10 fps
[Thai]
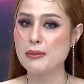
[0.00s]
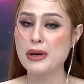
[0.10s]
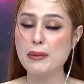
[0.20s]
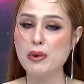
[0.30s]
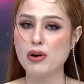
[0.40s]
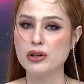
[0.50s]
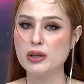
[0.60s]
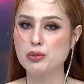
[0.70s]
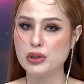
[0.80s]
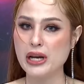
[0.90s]
ไรมากพอ
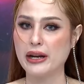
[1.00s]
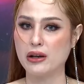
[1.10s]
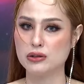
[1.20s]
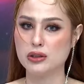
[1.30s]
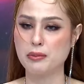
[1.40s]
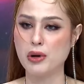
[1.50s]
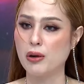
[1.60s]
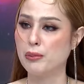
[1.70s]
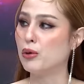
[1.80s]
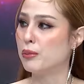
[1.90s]
ที่ผู้ใหญ่เขาจะพร้
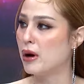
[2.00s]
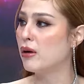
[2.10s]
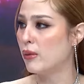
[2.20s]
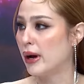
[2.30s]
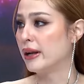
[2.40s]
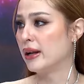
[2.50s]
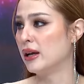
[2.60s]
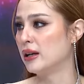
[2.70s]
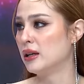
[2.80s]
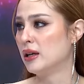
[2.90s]
อมปกป้องขวัญ
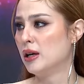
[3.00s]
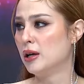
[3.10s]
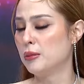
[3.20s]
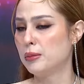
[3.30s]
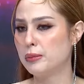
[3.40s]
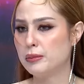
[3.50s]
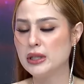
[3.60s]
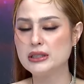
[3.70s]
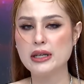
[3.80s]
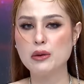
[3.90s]
น่ะ
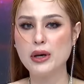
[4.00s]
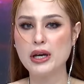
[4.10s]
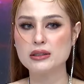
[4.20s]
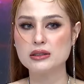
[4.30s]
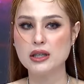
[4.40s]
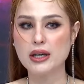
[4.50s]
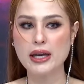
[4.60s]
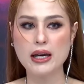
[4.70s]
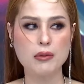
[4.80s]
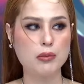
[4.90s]
ไม่ใช่ว่าเชื่อ
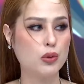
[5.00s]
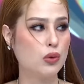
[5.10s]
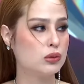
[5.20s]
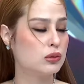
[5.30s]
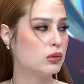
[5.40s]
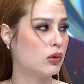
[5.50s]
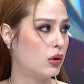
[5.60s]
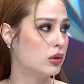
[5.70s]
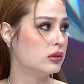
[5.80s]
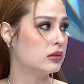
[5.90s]
แค่คำพูด
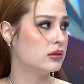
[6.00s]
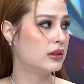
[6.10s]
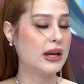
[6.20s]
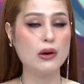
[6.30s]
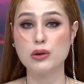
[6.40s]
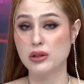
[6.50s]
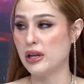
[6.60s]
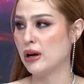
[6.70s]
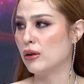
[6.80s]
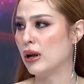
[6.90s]
คนแค่คน
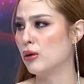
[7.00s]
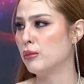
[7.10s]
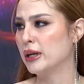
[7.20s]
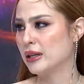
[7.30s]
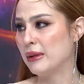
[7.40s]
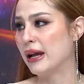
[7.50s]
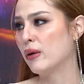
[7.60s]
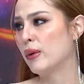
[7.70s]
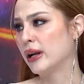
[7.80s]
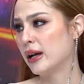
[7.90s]
เดียวแล้วมาทำร้าย
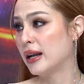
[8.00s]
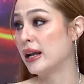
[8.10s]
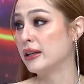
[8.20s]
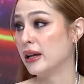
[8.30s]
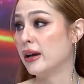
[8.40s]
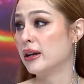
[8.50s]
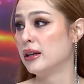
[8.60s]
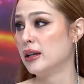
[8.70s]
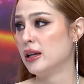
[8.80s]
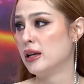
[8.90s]
ขวัญขนาดเนี้ย
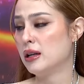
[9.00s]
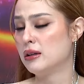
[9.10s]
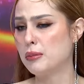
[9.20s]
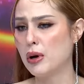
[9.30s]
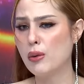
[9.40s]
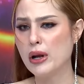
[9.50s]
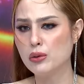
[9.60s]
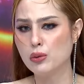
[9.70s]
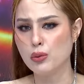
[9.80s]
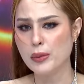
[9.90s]
เพราะว่า
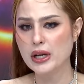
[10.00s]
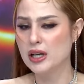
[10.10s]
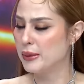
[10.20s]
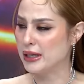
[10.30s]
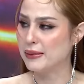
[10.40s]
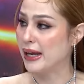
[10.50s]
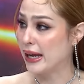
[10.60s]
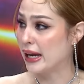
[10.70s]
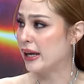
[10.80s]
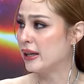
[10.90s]
หนูไม่เคยไปทำร้าย
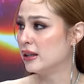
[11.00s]
ใคร